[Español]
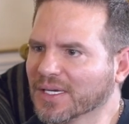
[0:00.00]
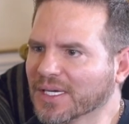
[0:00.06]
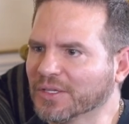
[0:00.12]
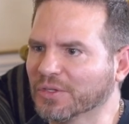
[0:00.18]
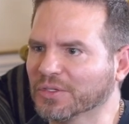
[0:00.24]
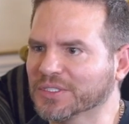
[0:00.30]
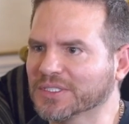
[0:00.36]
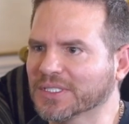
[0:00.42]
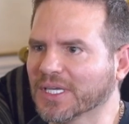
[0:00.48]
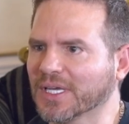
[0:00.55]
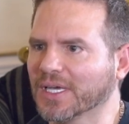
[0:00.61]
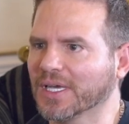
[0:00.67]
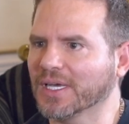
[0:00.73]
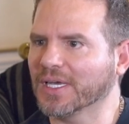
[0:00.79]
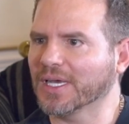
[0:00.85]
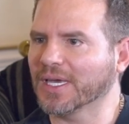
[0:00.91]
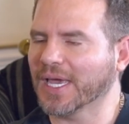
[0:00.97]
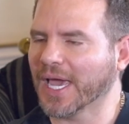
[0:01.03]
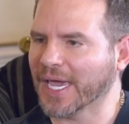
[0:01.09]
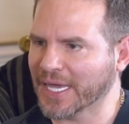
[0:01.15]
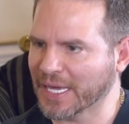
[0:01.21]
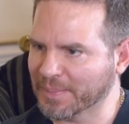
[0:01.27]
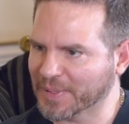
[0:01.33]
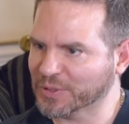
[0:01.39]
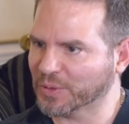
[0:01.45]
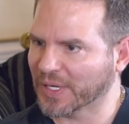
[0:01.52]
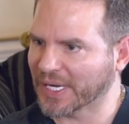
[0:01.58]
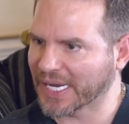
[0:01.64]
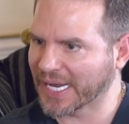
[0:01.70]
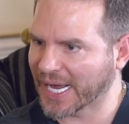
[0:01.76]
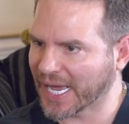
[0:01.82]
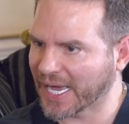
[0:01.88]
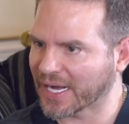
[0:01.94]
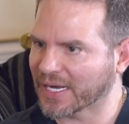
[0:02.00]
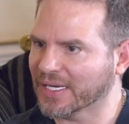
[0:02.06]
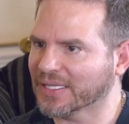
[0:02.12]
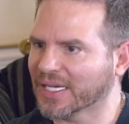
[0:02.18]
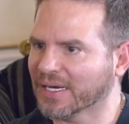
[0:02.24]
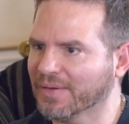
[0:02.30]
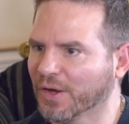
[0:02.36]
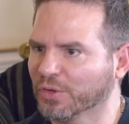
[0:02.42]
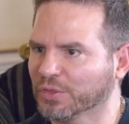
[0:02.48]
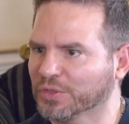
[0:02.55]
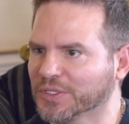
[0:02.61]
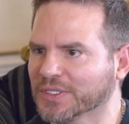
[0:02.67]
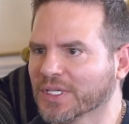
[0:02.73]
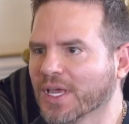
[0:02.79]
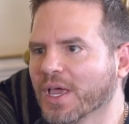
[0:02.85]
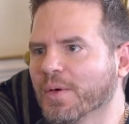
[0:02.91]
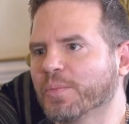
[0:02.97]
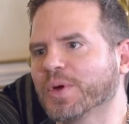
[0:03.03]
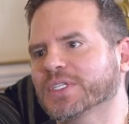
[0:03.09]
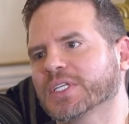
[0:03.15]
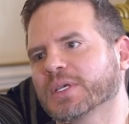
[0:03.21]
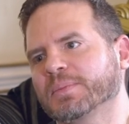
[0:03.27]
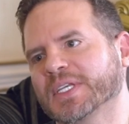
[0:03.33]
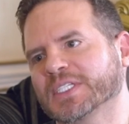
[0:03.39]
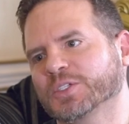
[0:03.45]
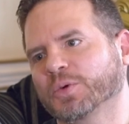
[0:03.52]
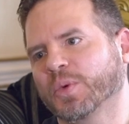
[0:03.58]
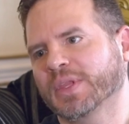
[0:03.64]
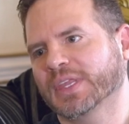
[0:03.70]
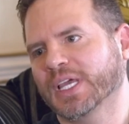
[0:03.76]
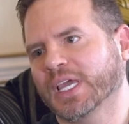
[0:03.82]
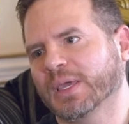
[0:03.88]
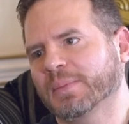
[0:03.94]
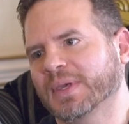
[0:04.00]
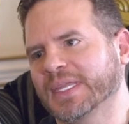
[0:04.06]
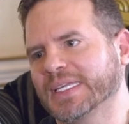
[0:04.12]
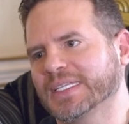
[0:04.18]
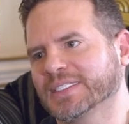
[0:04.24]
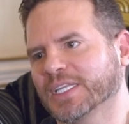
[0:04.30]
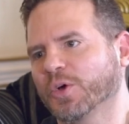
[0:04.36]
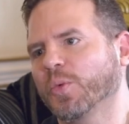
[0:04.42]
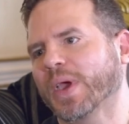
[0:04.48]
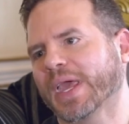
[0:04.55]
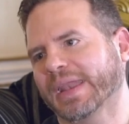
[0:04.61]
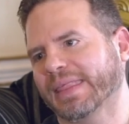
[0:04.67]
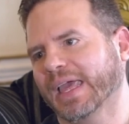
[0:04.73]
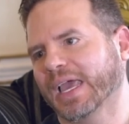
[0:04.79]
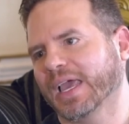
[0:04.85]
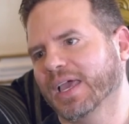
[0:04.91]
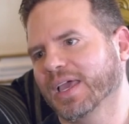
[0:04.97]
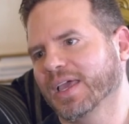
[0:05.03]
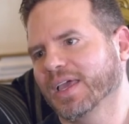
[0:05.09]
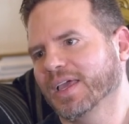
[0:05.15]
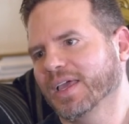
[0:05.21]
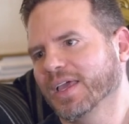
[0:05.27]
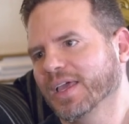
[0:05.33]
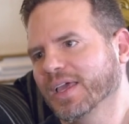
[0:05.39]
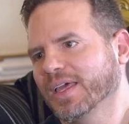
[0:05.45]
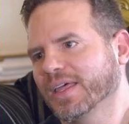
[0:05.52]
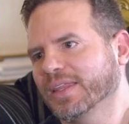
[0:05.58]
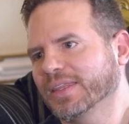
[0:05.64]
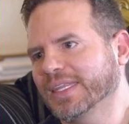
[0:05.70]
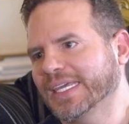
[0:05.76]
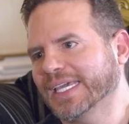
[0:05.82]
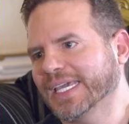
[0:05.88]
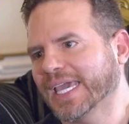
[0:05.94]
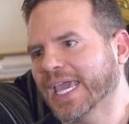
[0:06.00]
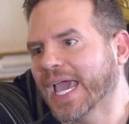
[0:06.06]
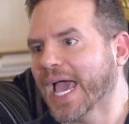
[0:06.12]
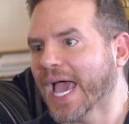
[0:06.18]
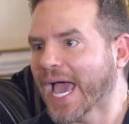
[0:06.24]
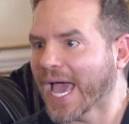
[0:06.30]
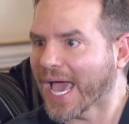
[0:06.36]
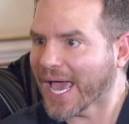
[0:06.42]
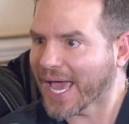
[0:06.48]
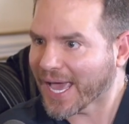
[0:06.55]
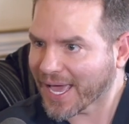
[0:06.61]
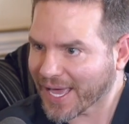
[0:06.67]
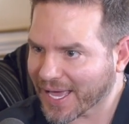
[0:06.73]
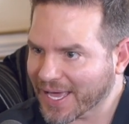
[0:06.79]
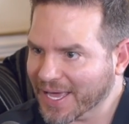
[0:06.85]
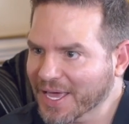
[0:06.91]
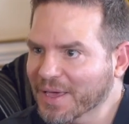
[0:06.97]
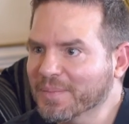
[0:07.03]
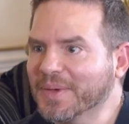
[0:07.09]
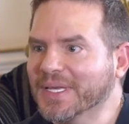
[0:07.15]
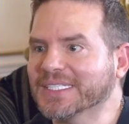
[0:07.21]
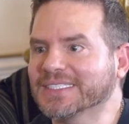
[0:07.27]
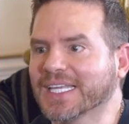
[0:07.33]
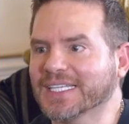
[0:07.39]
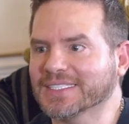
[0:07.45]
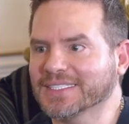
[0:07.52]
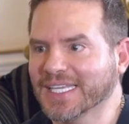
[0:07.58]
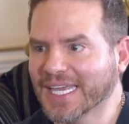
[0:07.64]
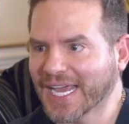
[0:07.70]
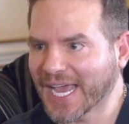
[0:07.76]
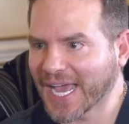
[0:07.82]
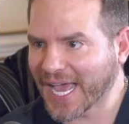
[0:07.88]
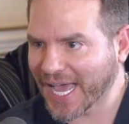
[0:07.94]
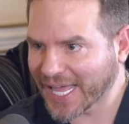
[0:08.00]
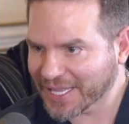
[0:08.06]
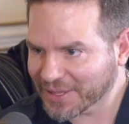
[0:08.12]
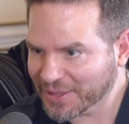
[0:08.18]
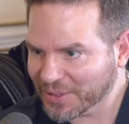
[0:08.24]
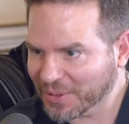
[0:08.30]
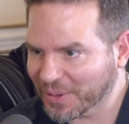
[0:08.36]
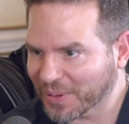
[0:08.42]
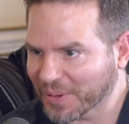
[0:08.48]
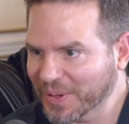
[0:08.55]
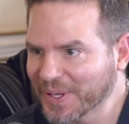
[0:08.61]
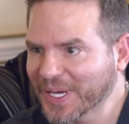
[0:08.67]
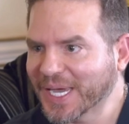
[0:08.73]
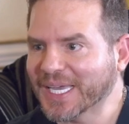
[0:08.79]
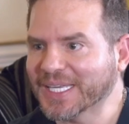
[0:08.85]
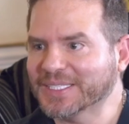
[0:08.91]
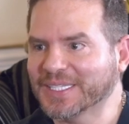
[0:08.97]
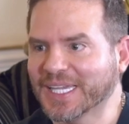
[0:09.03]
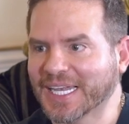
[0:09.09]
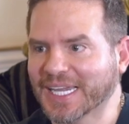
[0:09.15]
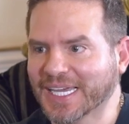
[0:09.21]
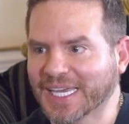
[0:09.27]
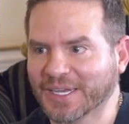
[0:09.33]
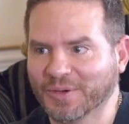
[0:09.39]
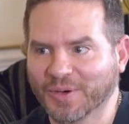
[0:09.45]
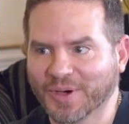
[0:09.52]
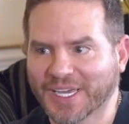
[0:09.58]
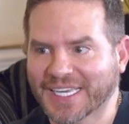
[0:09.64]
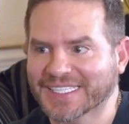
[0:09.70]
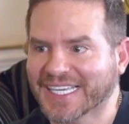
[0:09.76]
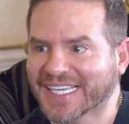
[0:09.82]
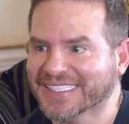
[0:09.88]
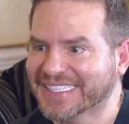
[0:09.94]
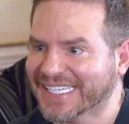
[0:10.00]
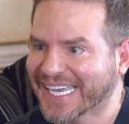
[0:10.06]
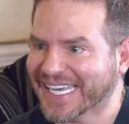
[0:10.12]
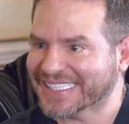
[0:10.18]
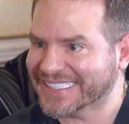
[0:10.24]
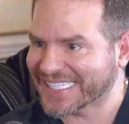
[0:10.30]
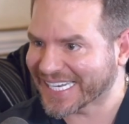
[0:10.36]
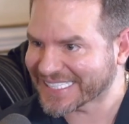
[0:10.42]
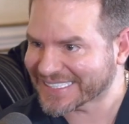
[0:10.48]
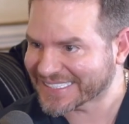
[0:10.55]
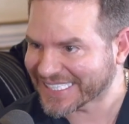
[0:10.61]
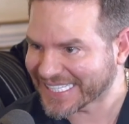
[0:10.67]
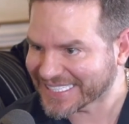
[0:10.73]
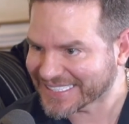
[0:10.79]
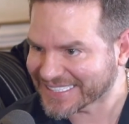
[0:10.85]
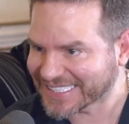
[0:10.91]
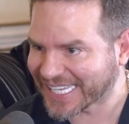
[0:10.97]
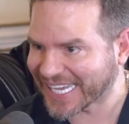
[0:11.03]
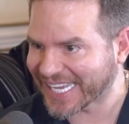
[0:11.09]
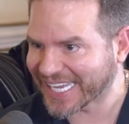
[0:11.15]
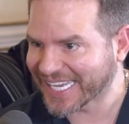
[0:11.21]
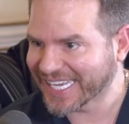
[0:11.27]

Entonces, ahí empezó a negar el trabajo. Entonces, pues es de cuenta que me diste cuerda. Dije, ah, me estás negando que esta la que no, que así, que así naciste,